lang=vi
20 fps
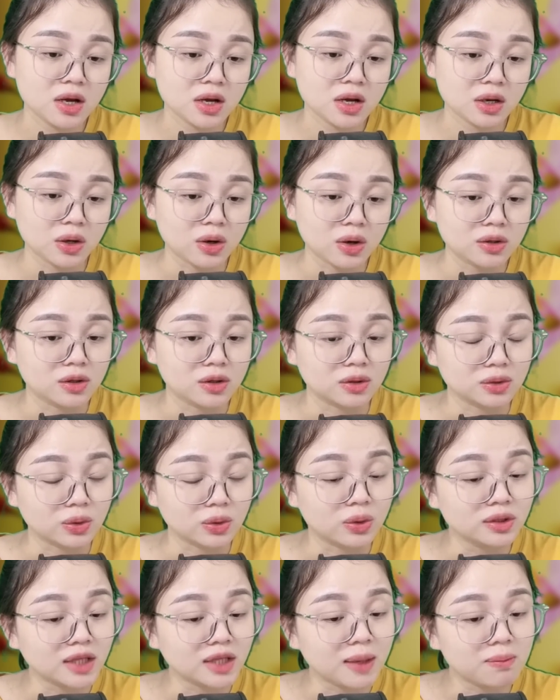Con đường
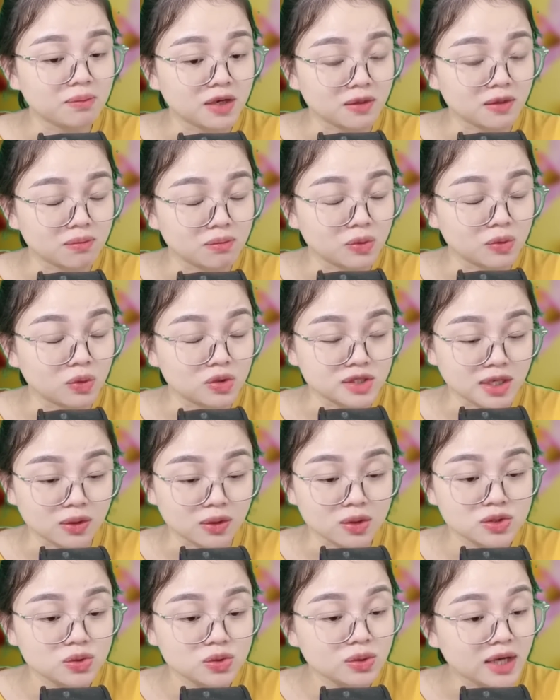tối tăm mịt mù chẳng
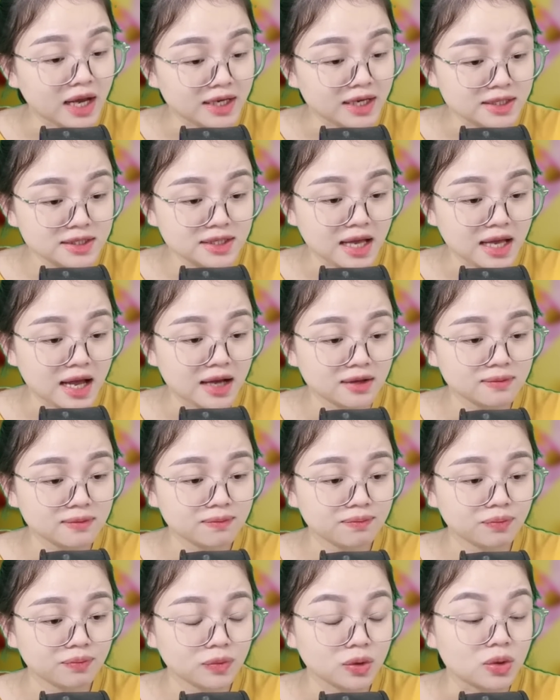có chút ánh sáng.
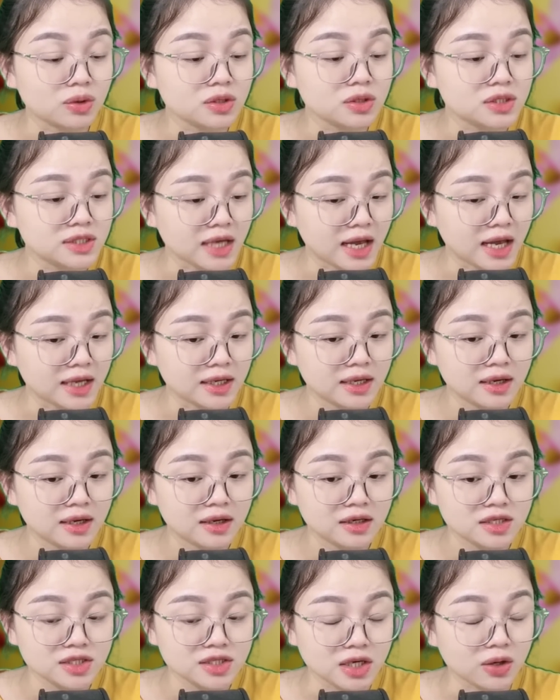Tôi cứ chạy,
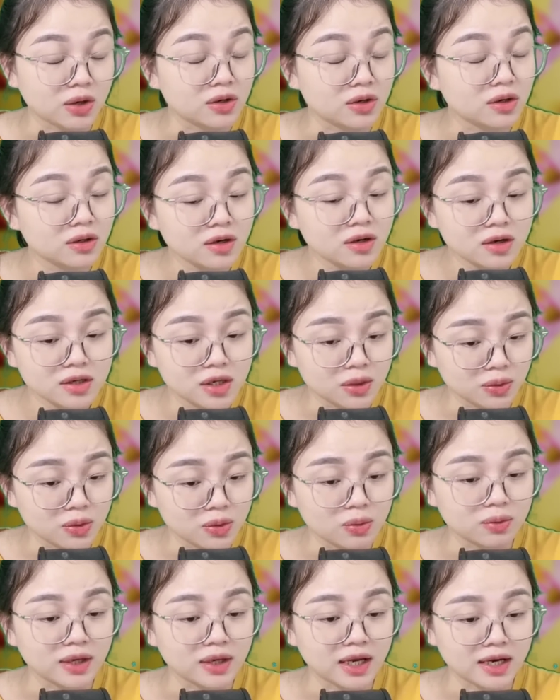chạy khỏi được nơi địa
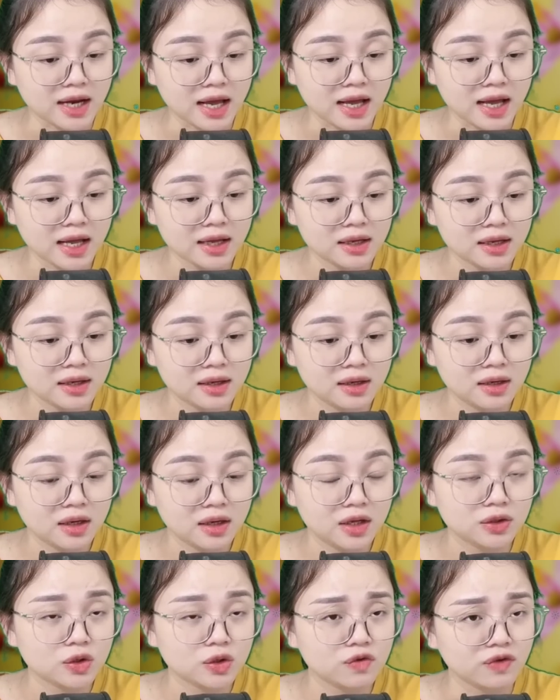ngục này đã.
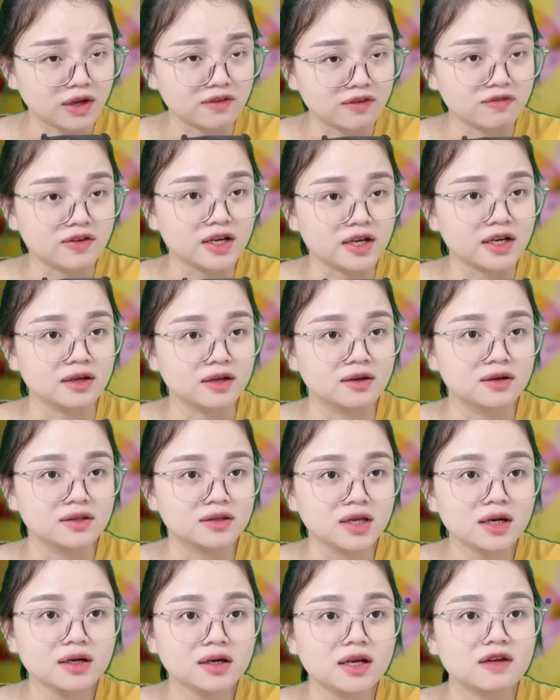Tôi phải về,
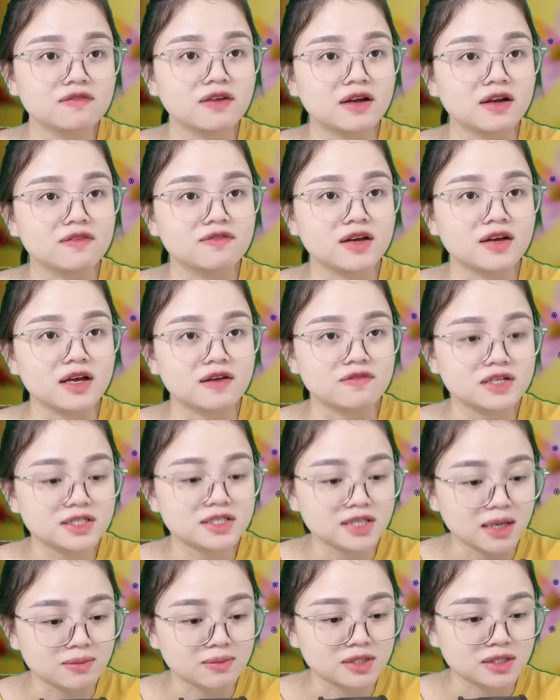nhất định phải về với
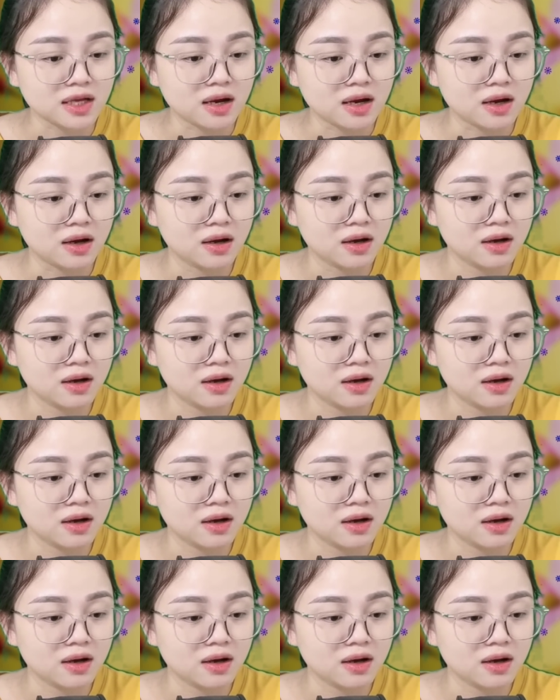Sam Sơ.